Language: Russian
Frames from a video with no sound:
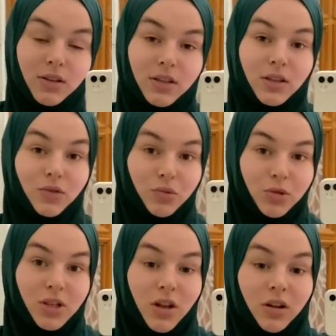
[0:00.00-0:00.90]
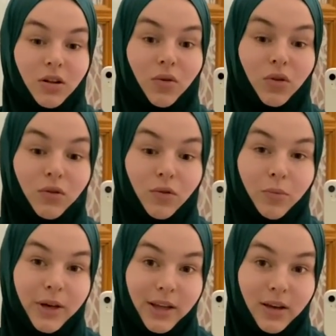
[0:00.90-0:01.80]
надену специально на голову
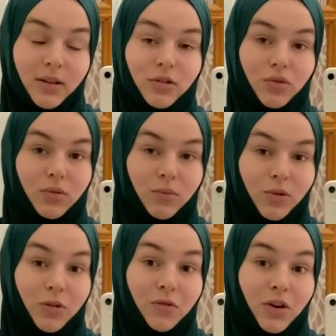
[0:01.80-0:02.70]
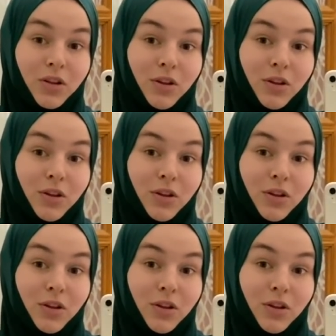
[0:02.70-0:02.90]
пакет, чтобы был эффект